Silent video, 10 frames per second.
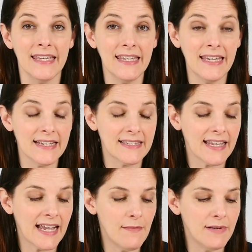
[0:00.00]
Y
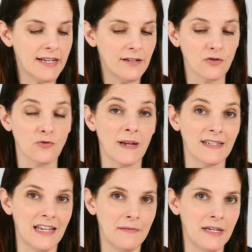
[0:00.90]
este cable nos va a
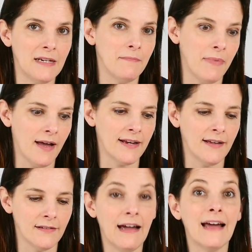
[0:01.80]
servir
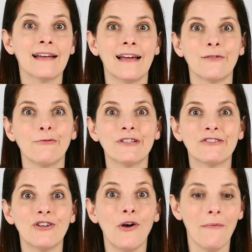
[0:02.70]
para cargar
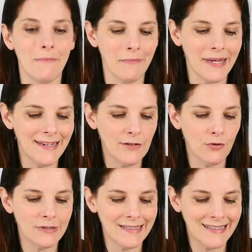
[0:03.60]
nuestro Mi
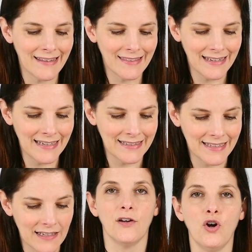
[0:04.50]
Note 10
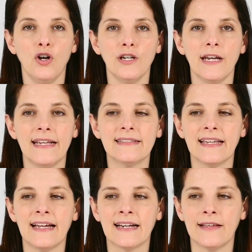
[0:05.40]
Lite con
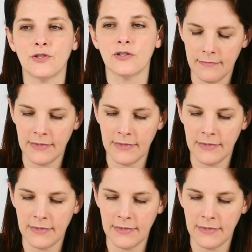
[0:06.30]
este cargador.